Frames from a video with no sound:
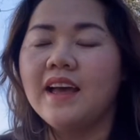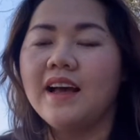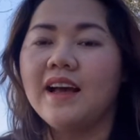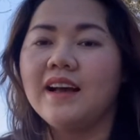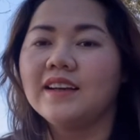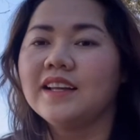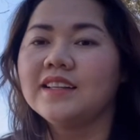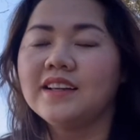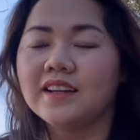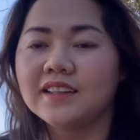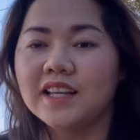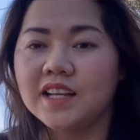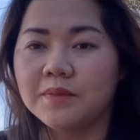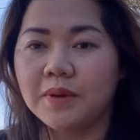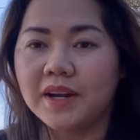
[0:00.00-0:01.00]
Cái thời
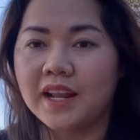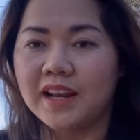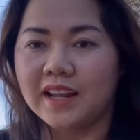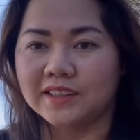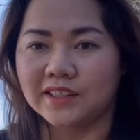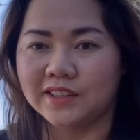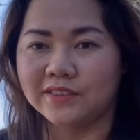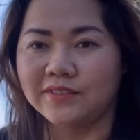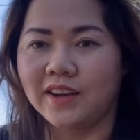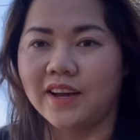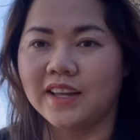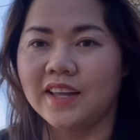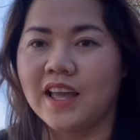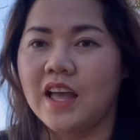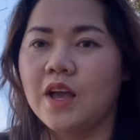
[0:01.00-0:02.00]
tiết bên đây là tuyệt
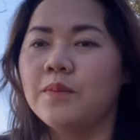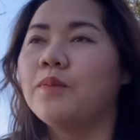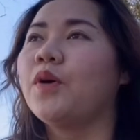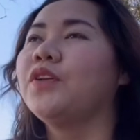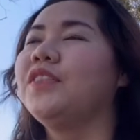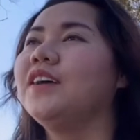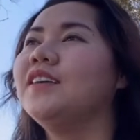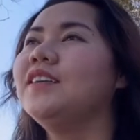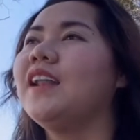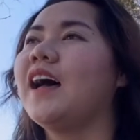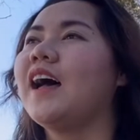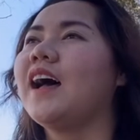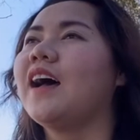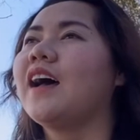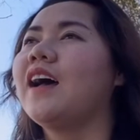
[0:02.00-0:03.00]
vời, mọi thứ
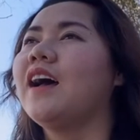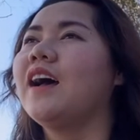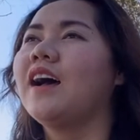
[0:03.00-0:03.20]
là